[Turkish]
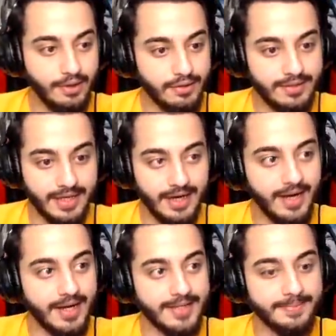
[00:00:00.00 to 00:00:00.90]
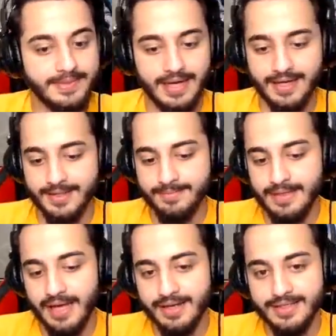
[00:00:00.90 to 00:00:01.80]
dostlar aradım taradım.
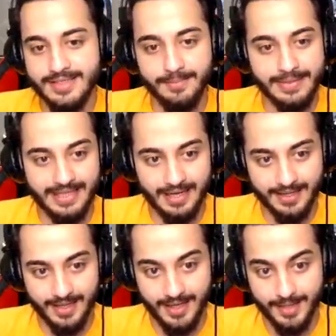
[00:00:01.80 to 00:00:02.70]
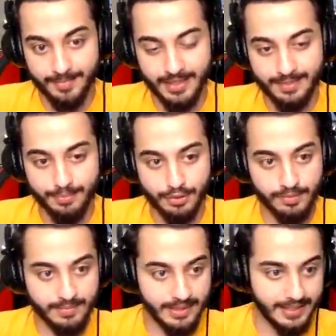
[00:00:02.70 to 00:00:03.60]
Yalnızca bir tane daha arbelet
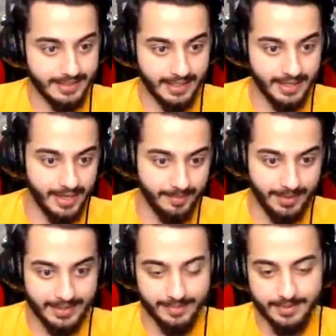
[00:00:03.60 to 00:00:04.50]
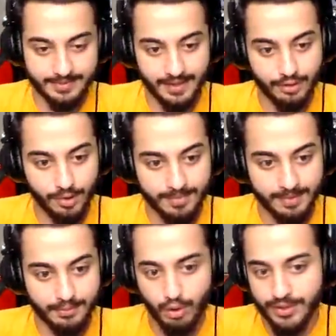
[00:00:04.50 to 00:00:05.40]
buldum. İki tane arbeletimiz var.
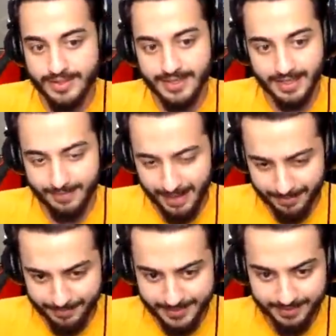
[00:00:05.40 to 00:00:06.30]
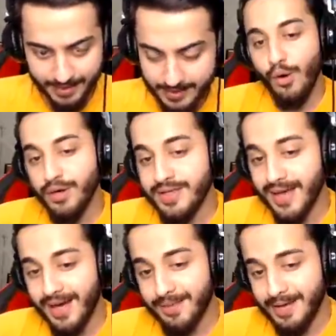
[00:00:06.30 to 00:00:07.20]
Toplamda 12 tane mermimiz var.
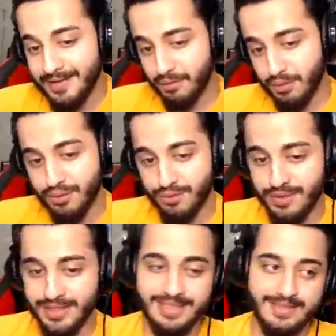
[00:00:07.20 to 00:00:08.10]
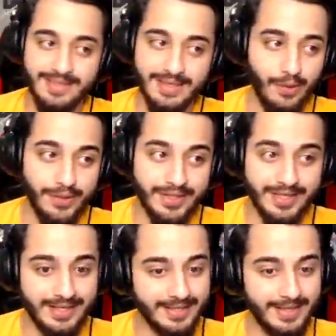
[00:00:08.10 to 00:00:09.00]
12 arbelet oku eşittir
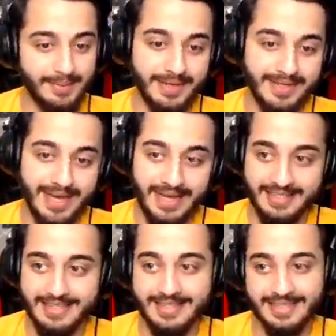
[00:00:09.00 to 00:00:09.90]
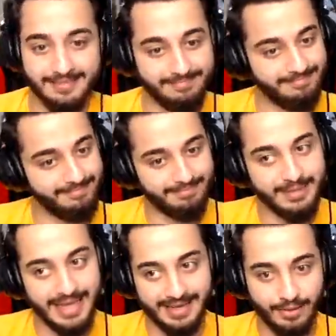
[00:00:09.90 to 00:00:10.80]
12 kill demek. Yani şimdi
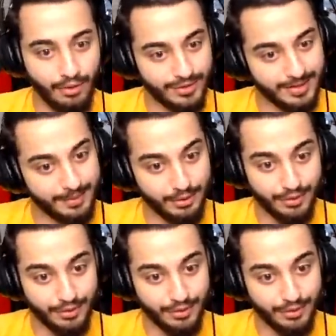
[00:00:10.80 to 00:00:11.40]
bir dakika orada bir